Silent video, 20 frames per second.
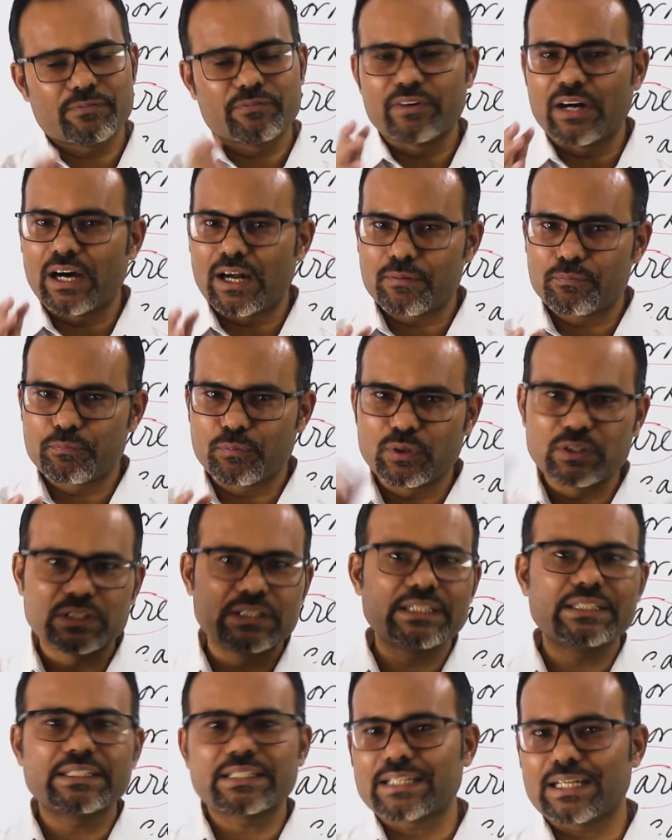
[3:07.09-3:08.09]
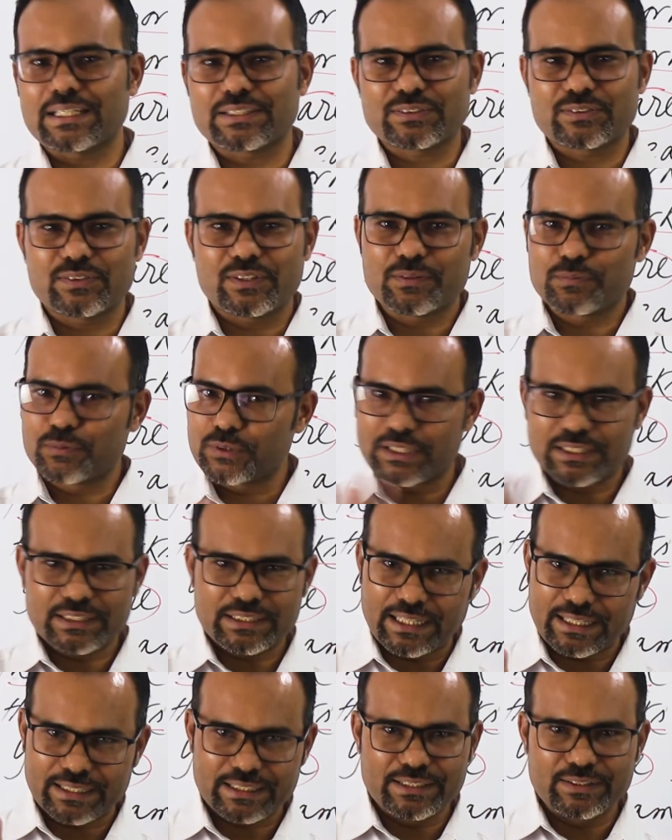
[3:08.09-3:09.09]
বার বলতেই যে কাজ করা বোঝায়
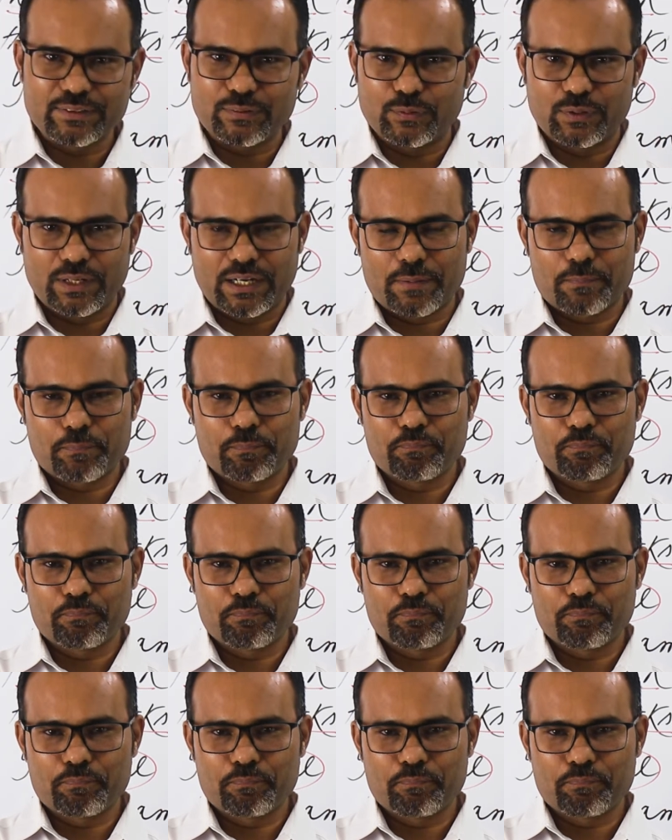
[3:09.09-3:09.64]
তা কিন্তু না